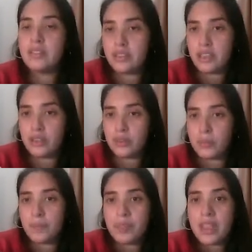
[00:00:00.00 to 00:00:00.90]
Cito,
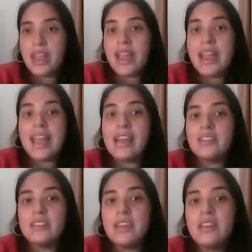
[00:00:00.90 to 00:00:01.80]

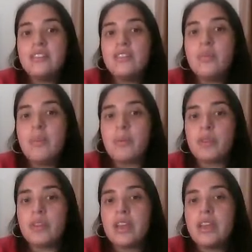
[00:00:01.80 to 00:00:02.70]
el silencio me
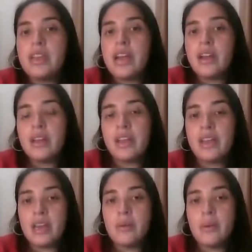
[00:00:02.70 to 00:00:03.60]
protegía,
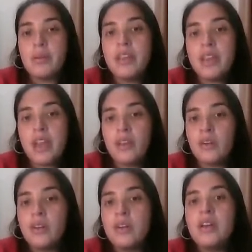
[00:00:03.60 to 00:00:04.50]
escribe
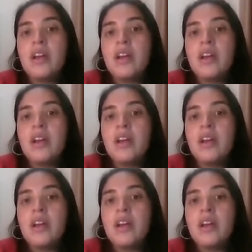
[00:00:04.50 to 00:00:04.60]
Piñeiro,